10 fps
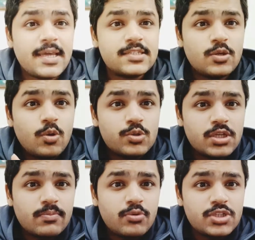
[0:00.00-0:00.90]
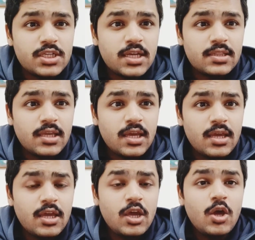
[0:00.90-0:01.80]
कैसे क्वेश्चन पूछे जाते हैं
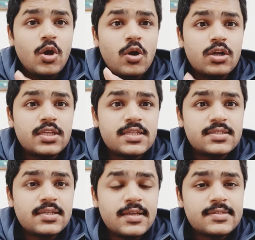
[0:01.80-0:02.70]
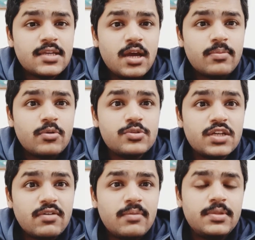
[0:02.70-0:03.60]
और किस तरह से आपको
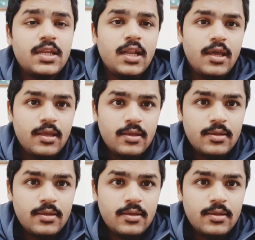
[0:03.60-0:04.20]
जवाब देना है